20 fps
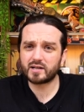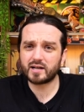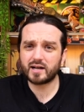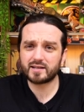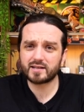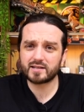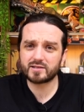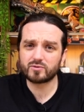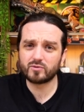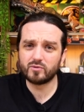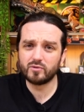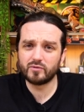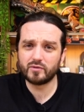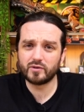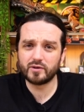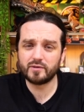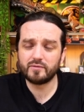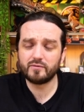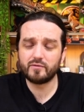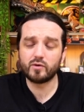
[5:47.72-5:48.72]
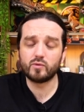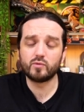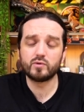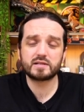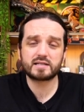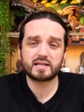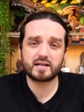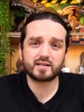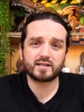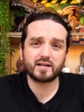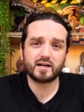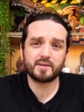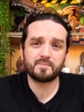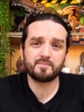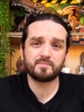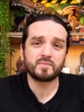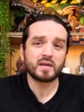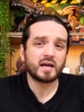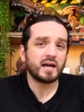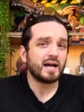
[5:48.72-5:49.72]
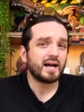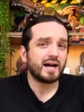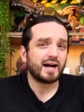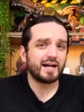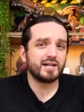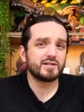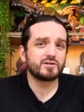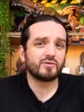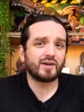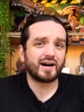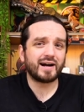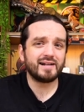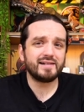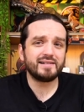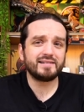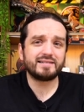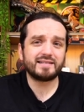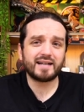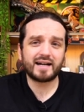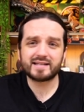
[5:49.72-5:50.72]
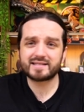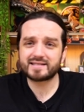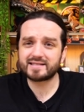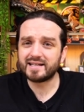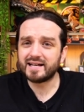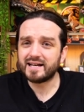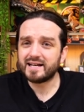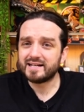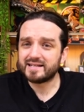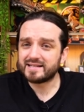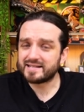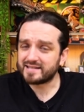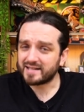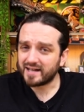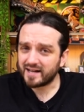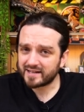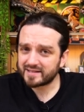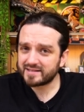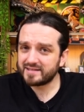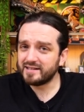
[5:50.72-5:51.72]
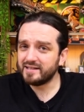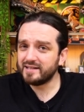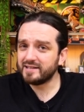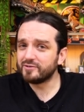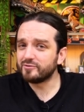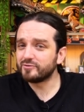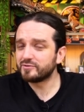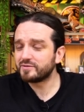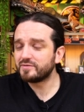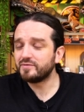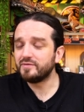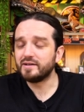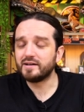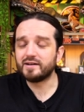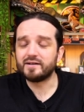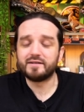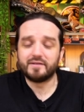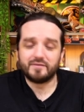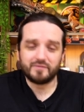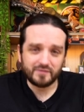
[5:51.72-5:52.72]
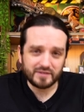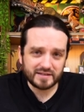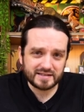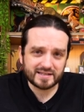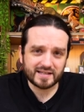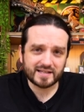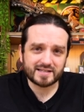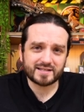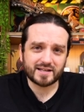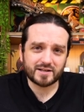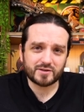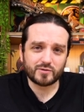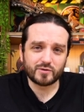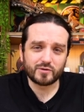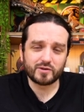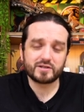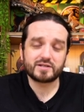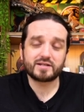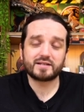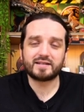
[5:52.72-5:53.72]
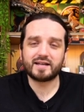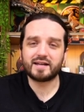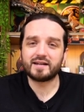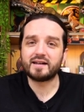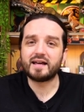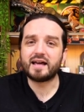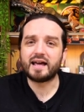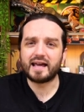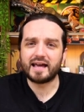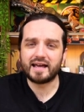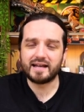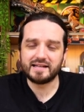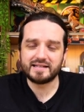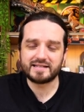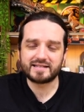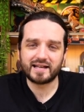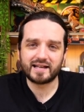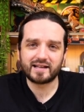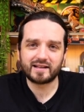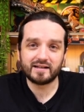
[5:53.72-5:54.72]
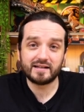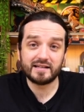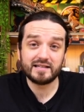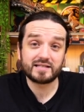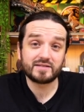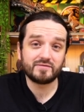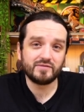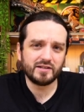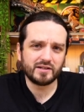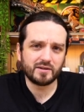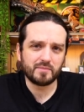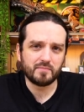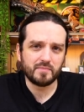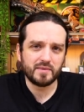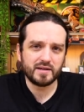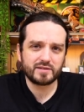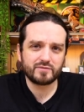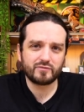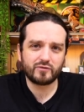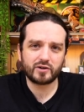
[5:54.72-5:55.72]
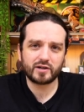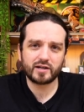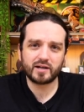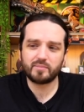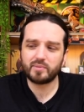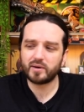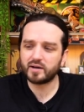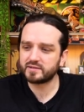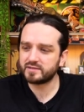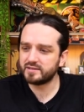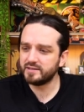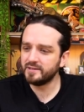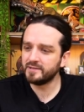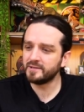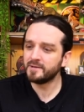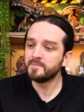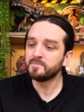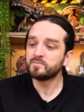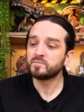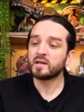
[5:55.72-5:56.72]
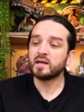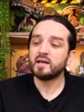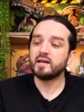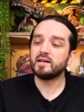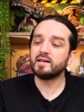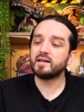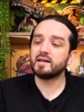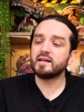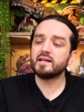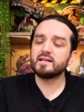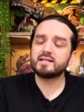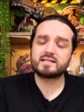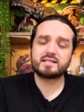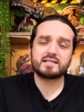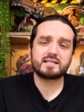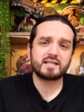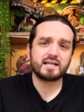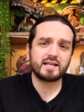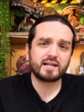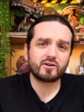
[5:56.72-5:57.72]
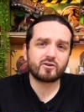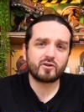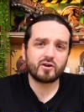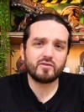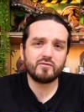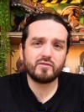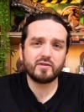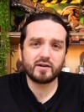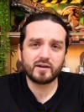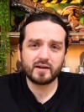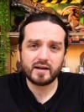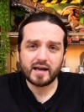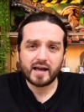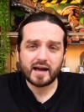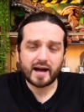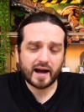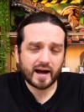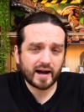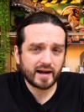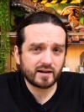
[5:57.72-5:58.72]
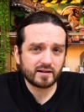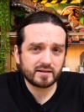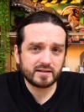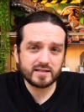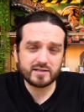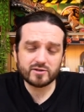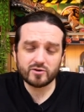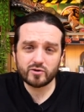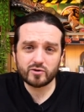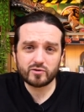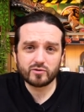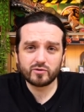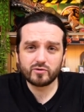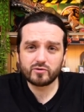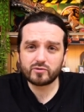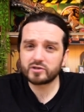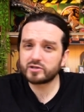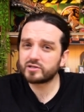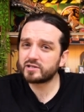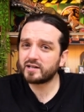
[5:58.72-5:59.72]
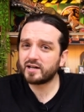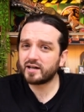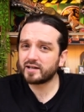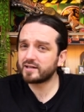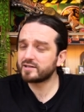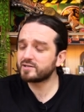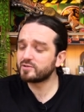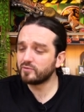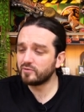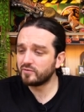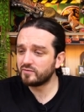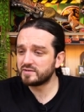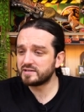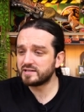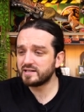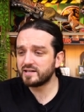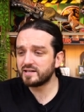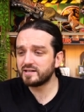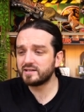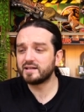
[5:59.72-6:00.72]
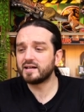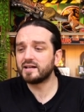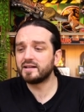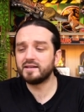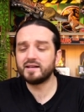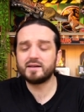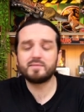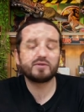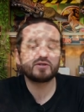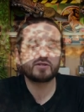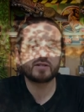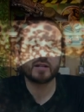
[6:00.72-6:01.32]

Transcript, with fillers: Katastrophe verursacht haben. Also all das sagt sie hier und wir wissen es natürlich, denn Ellie Sattler ist wieder mit von der Partie. In der nächsten Szene können wir einer dieser ökologischen Katastrophen sehen, nämlich